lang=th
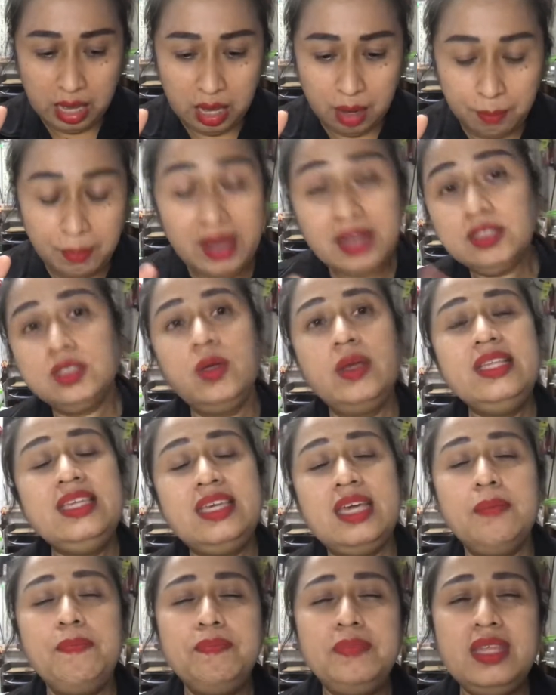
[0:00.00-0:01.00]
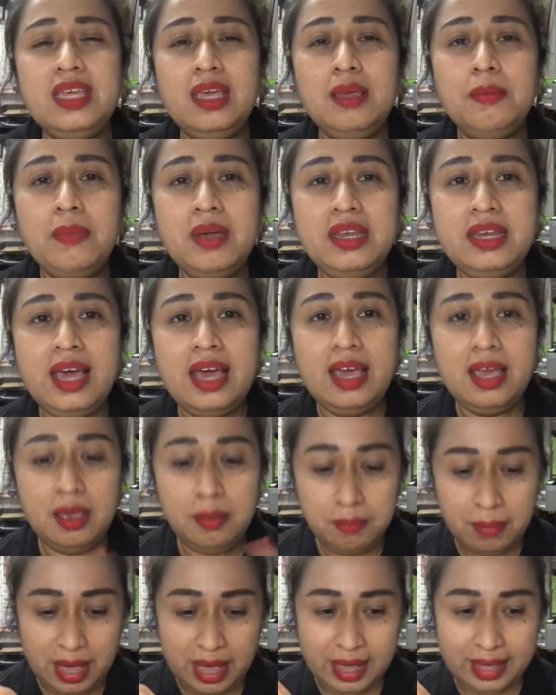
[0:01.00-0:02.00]
เบื้องต้นคลิปนี้ไม่ได้
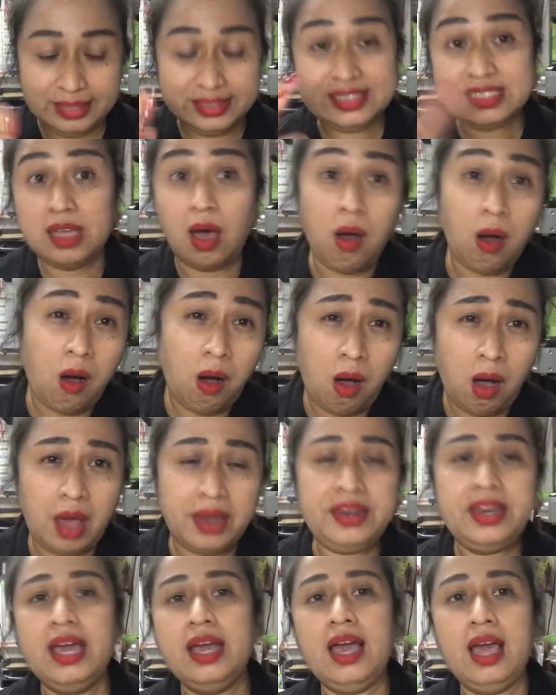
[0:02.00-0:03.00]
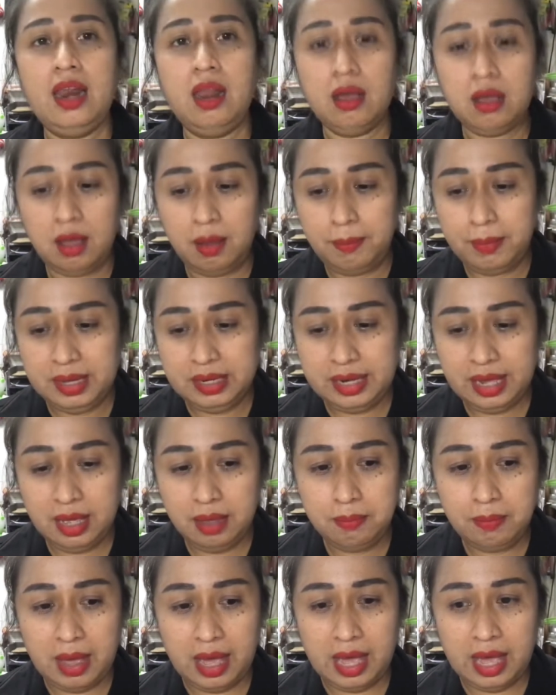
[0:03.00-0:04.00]
มาสอนนะคะแล้วก็ไม่ได้
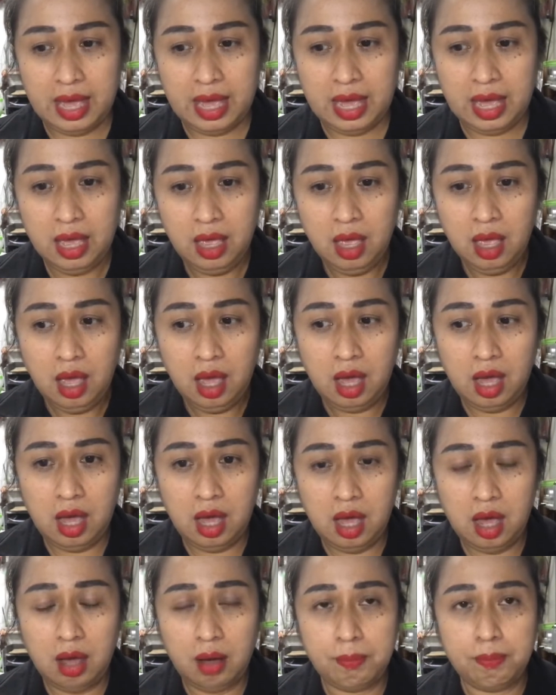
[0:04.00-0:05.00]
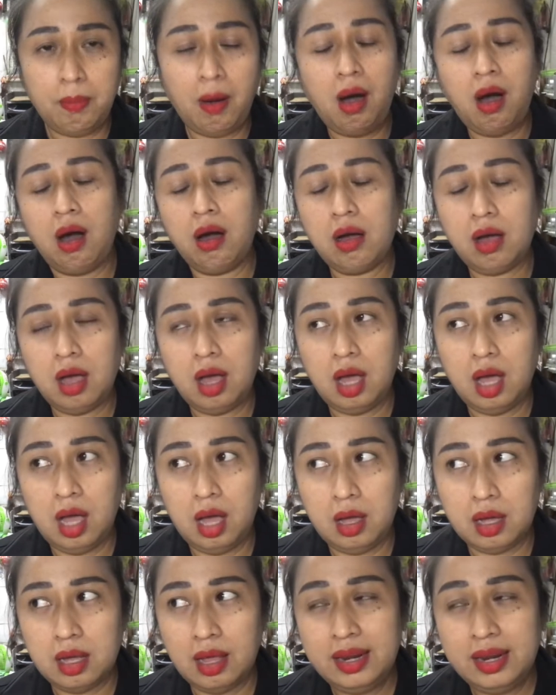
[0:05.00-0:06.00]
มาบอก
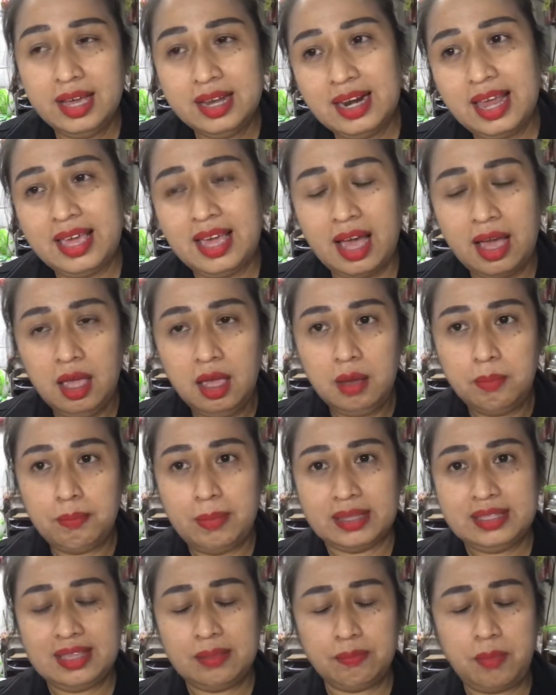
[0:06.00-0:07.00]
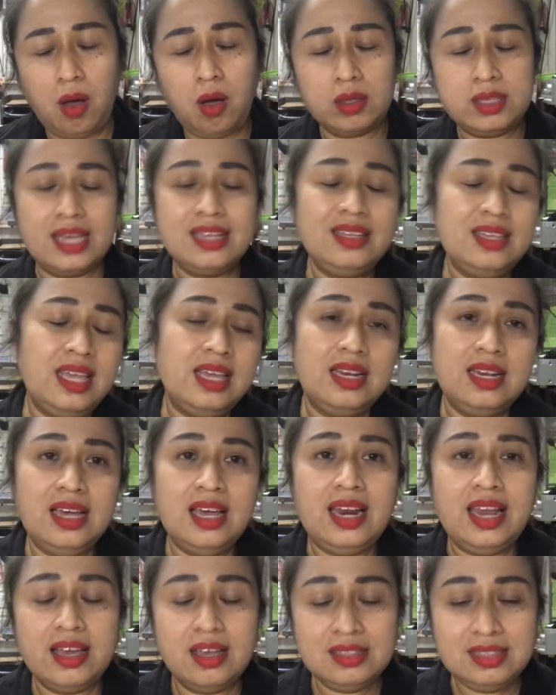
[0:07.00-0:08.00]
เขาเรียกอะไรอ่ะมาบอกเทคนิคหรืออะ
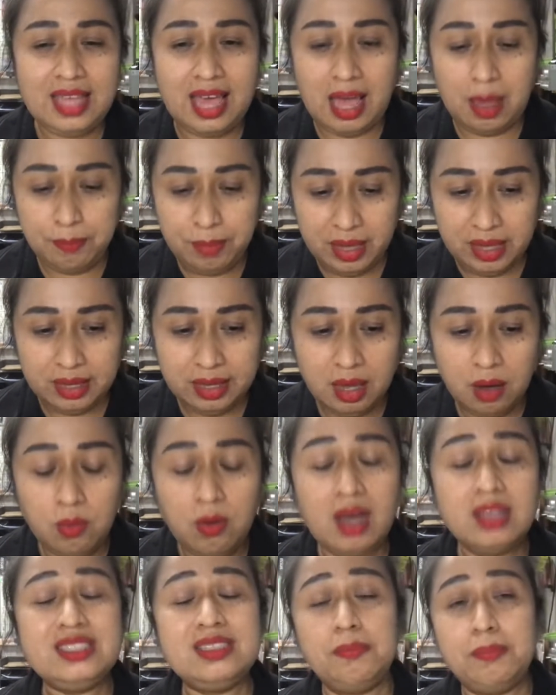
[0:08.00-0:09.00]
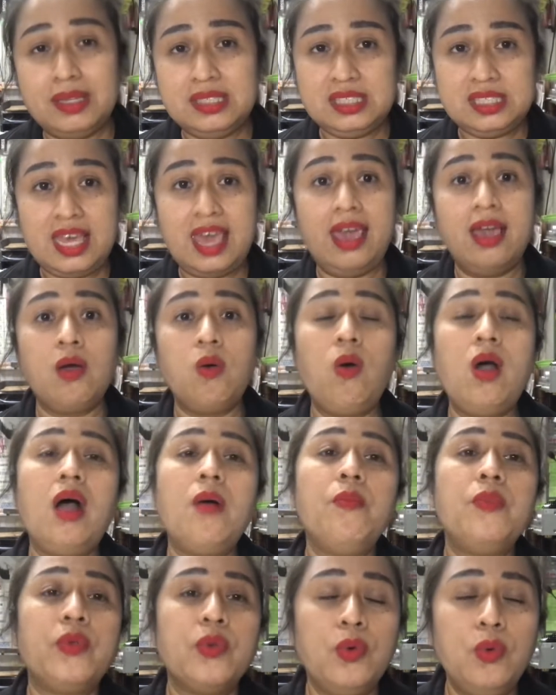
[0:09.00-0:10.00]
ไรก็ตามเพียงแค่ว่าจะมาแชร์ความ
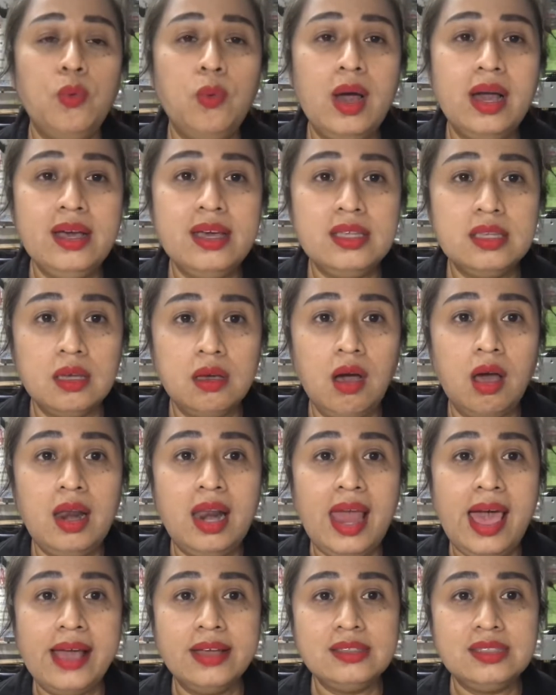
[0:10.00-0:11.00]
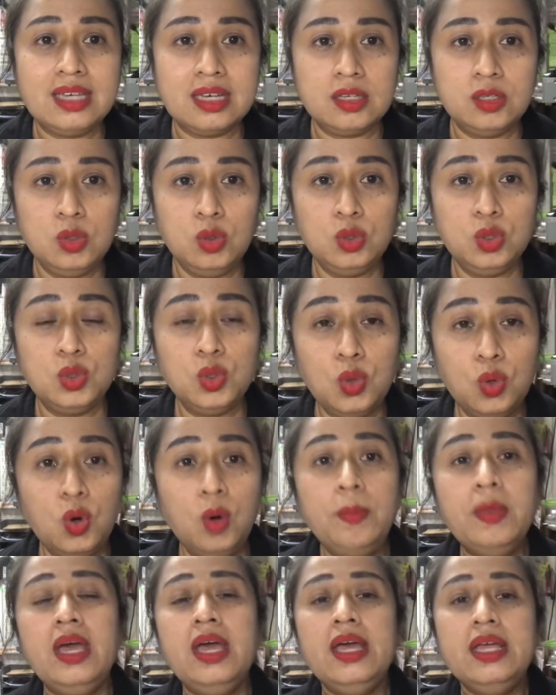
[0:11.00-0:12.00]
รู้ว่าเงินก้อนแรกจาก YouTube
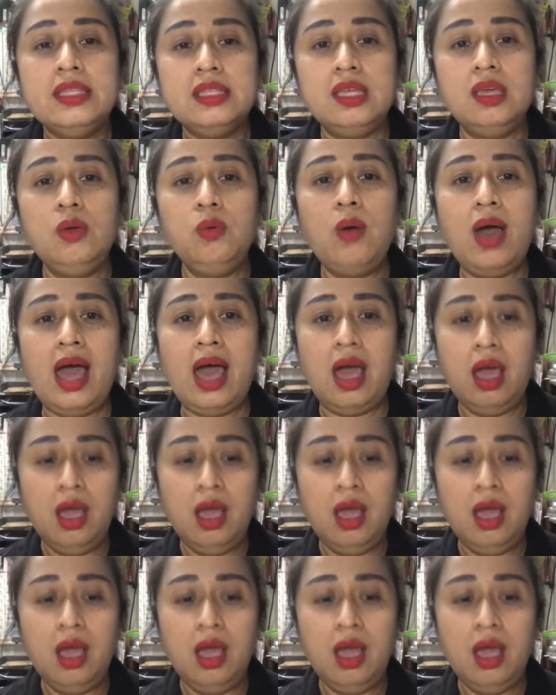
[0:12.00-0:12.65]
ที่ว่า